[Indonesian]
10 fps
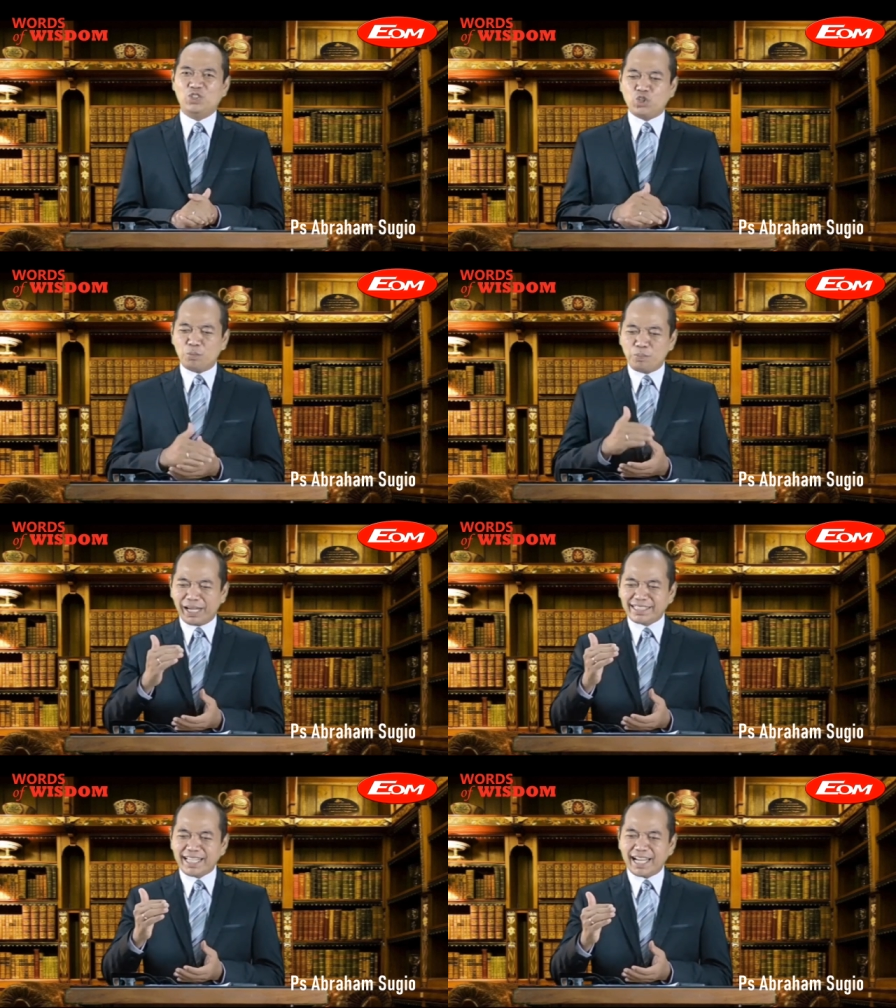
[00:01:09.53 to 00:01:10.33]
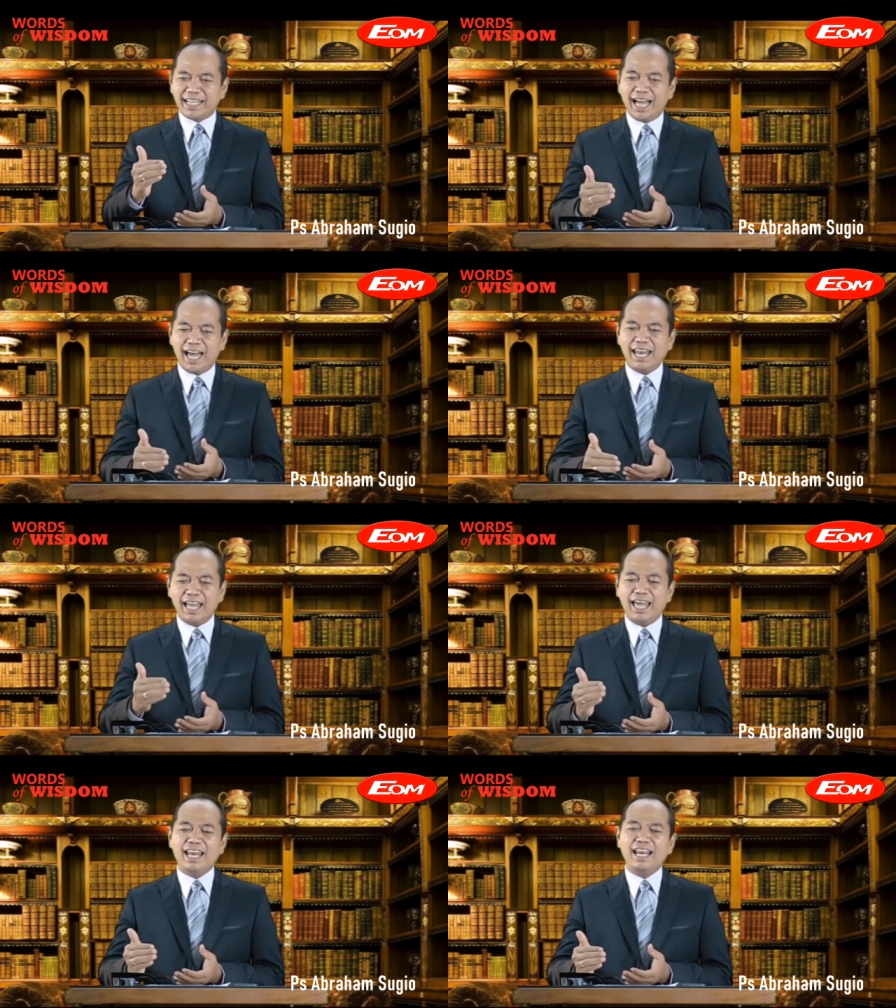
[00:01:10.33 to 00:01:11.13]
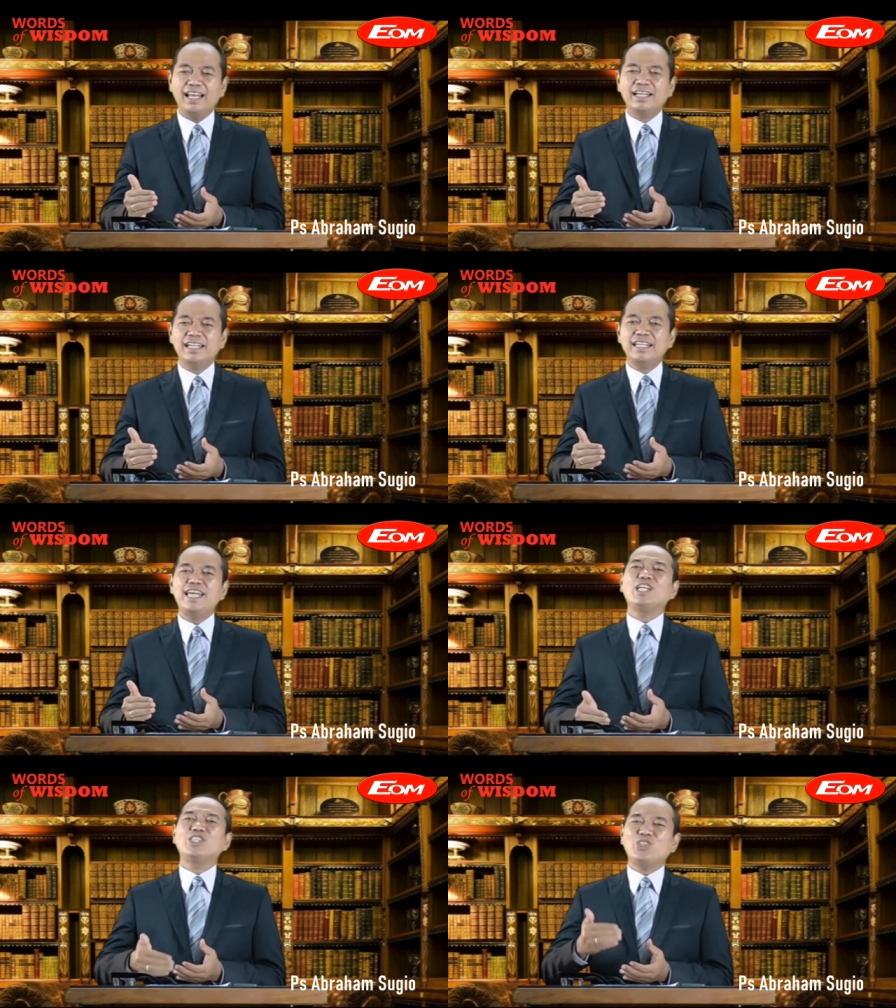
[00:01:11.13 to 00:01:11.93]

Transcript: untuk mengerjakan hal-hal yang